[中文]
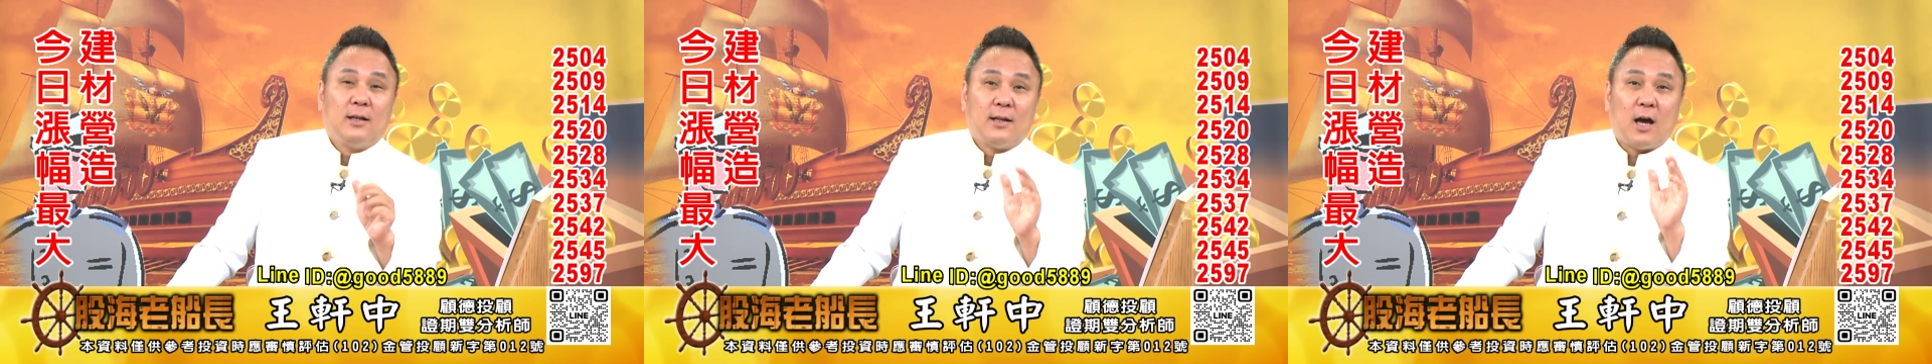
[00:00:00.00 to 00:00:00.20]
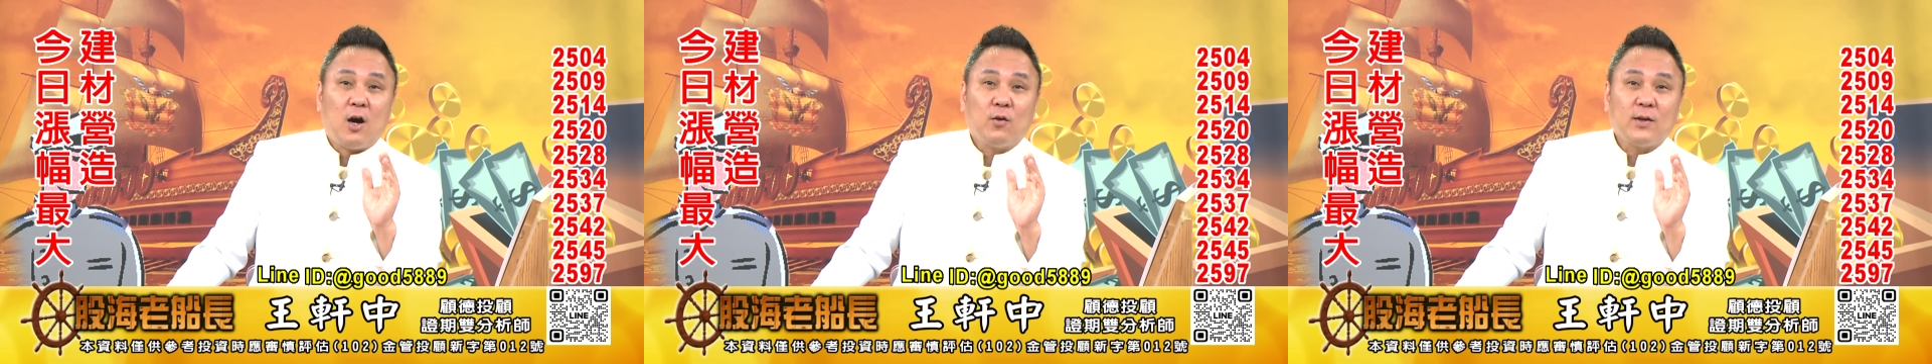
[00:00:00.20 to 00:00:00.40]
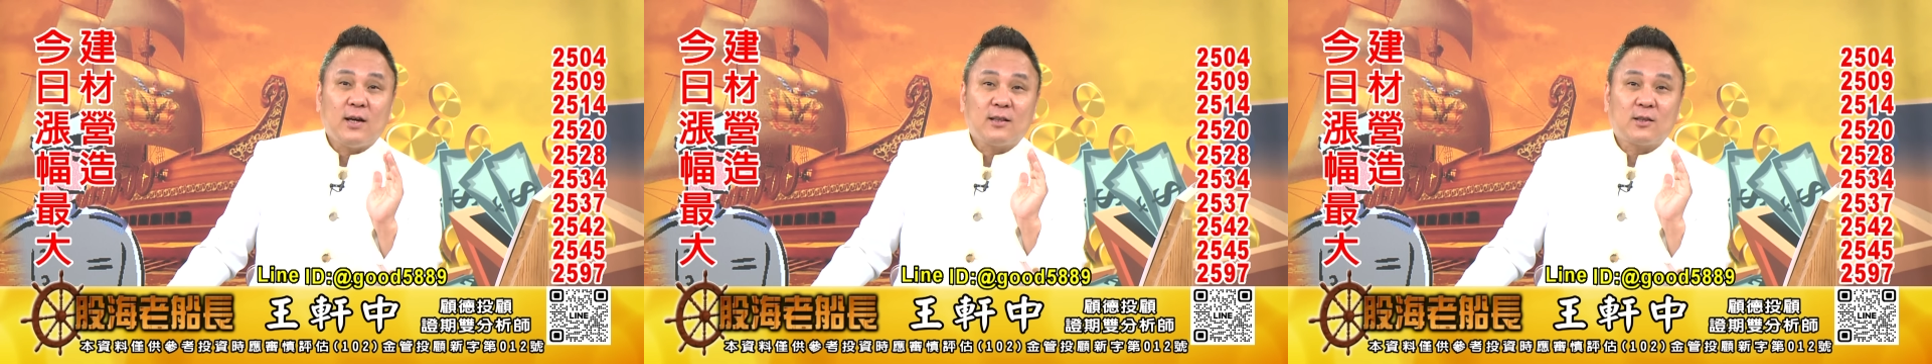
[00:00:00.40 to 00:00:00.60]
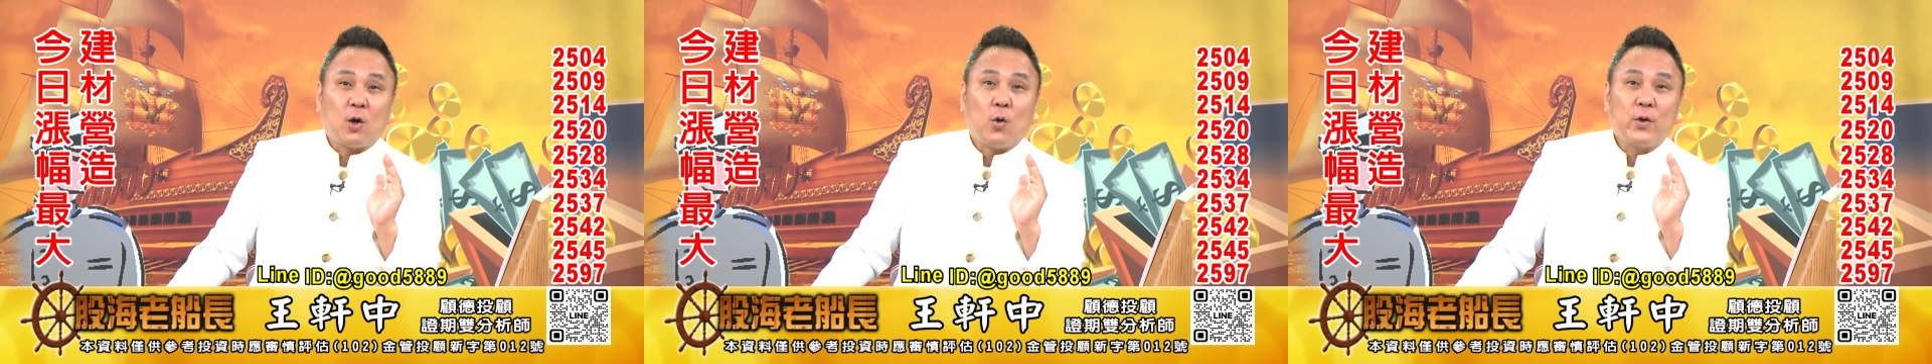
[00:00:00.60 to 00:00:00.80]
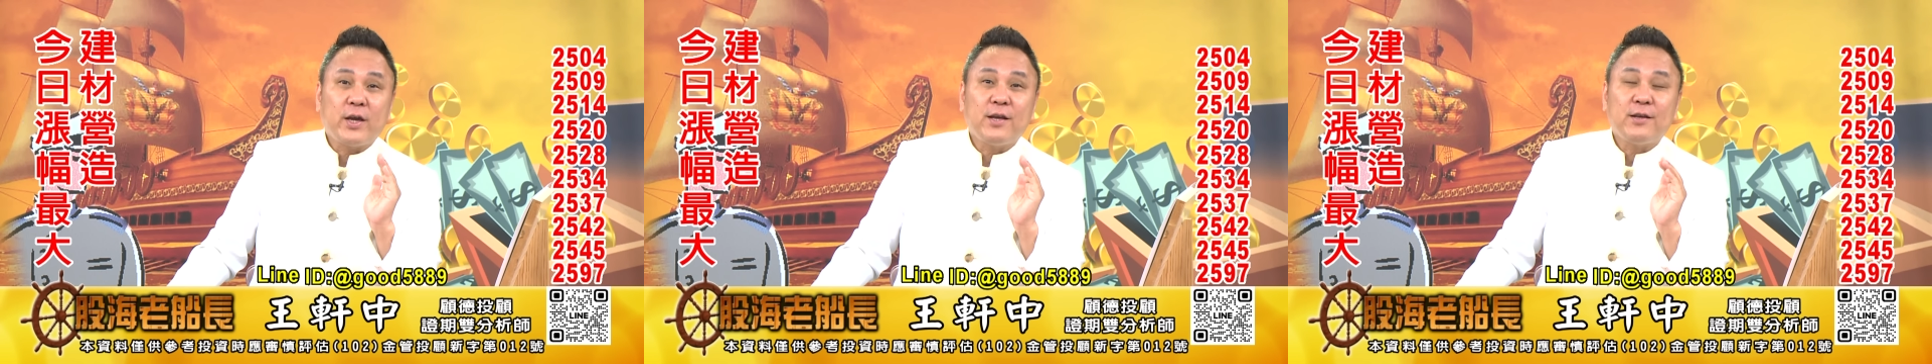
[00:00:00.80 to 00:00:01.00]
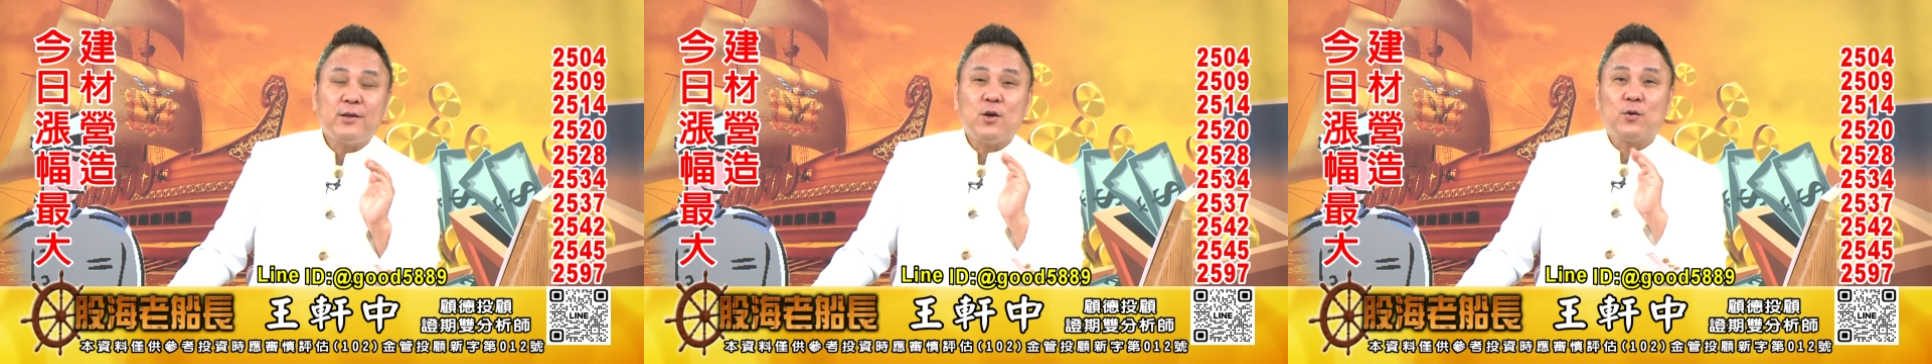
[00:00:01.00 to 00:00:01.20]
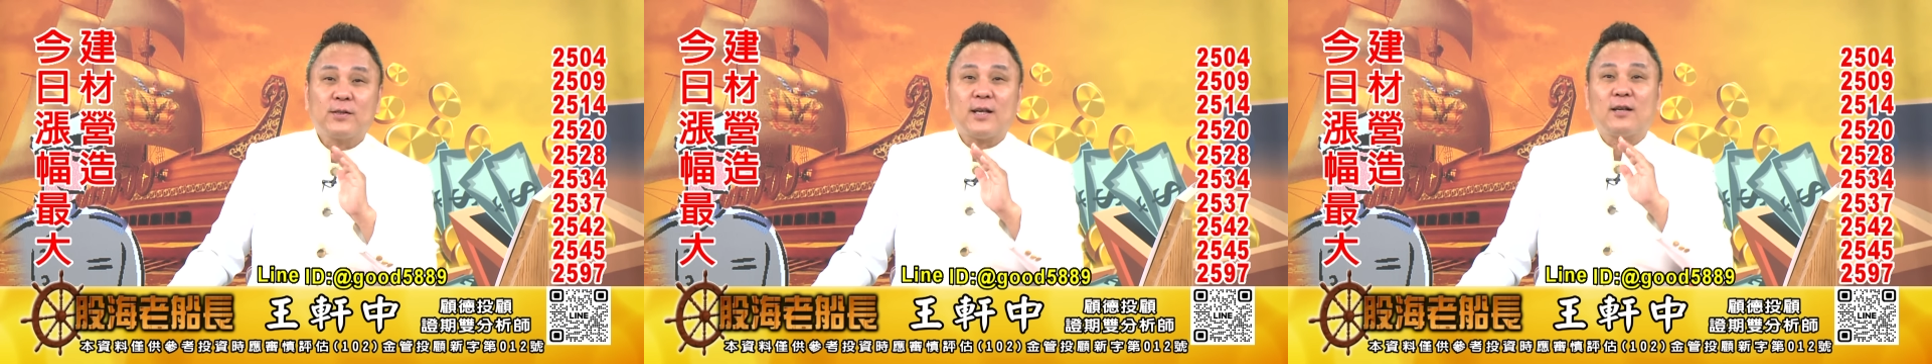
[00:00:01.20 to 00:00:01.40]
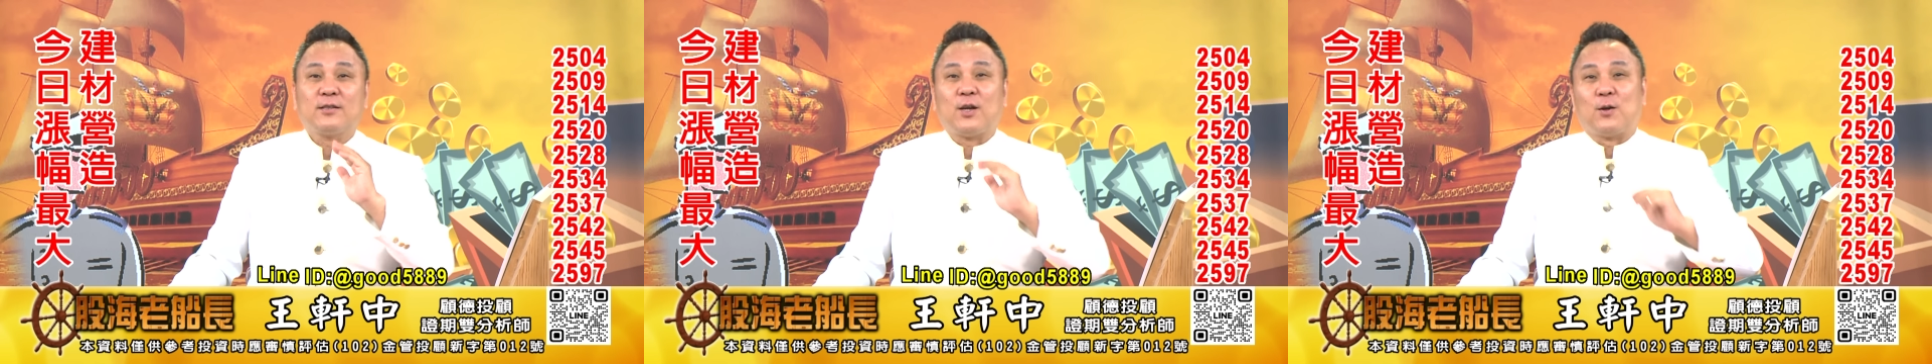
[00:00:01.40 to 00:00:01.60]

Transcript: 然后呢，抖音右上